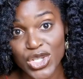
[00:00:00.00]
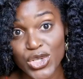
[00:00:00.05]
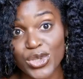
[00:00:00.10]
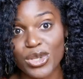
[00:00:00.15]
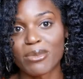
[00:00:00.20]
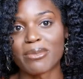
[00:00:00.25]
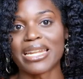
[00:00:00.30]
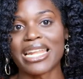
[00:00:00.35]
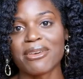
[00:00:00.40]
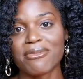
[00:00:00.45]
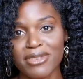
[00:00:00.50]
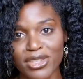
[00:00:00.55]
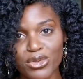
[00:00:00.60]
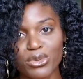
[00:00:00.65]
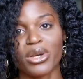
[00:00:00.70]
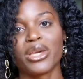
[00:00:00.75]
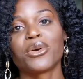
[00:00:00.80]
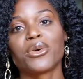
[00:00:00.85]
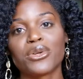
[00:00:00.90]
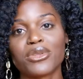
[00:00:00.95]
Justement, la
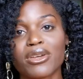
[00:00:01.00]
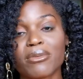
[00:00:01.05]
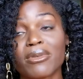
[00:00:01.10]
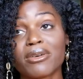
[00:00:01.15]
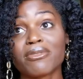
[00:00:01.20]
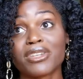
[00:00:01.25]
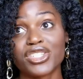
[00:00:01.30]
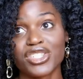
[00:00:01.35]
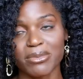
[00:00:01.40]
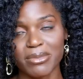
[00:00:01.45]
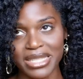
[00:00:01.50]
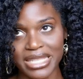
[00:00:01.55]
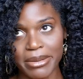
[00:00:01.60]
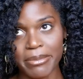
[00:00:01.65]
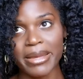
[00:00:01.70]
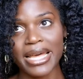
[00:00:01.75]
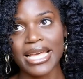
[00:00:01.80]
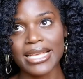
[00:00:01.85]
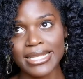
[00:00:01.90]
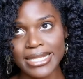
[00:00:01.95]
éco dame, en fait, j'en mettais
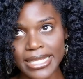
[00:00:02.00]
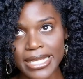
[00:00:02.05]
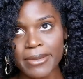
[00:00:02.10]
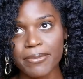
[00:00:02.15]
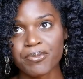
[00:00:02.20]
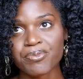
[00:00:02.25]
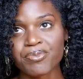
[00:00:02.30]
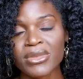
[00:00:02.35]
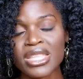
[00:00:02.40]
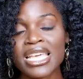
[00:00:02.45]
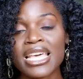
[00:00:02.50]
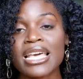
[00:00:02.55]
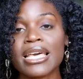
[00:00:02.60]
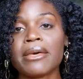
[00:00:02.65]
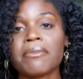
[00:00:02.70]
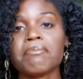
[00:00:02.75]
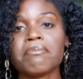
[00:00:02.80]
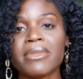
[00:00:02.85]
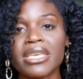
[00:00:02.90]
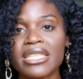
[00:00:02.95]
pas assez.
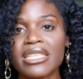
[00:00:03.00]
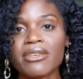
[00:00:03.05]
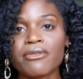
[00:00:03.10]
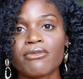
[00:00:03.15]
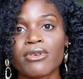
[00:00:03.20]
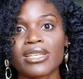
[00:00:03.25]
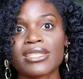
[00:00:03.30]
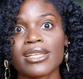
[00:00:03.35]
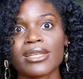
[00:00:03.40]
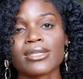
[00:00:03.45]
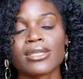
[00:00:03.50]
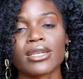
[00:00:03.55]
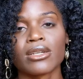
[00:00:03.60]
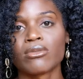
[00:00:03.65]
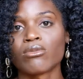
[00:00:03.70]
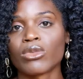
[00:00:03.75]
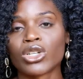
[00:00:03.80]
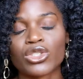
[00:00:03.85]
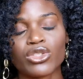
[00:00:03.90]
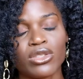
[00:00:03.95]
Mais des fois, ça
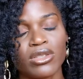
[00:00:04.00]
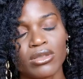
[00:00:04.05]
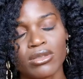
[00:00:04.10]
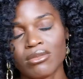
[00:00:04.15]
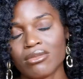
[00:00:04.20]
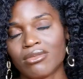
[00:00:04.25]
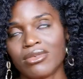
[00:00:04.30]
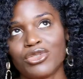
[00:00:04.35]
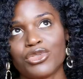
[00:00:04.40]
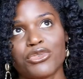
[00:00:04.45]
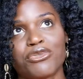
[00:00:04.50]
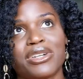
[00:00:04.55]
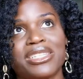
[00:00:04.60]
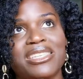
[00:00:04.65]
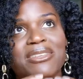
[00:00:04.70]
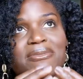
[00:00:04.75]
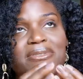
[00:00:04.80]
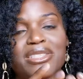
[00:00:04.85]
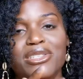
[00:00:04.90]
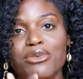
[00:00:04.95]
sert. Moi, je vois
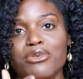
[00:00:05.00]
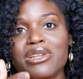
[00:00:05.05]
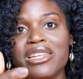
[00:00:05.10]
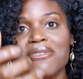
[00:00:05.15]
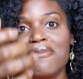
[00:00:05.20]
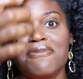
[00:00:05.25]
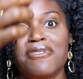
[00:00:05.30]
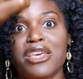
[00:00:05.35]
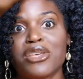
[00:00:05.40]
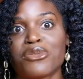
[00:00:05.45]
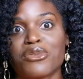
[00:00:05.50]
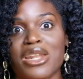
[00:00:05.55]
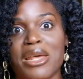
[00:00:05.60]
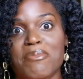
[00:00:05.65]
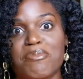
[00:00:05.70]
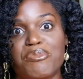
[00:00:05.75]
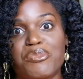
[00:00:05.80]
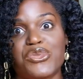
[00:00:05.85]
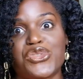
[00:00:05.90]
des vidéos, les filles, elles sont là.